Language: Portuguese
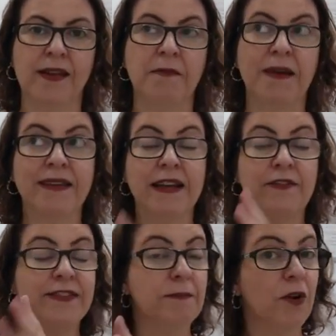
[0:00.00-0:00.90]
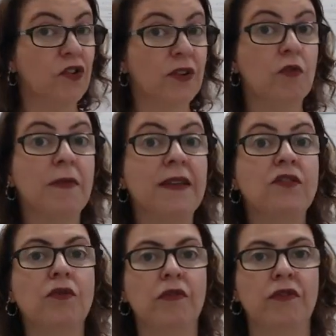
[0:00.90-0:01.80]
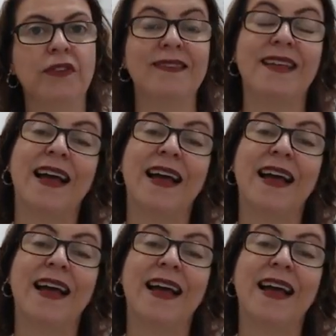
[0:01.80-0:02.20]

Mas ali você pode ter algumas dúvidas.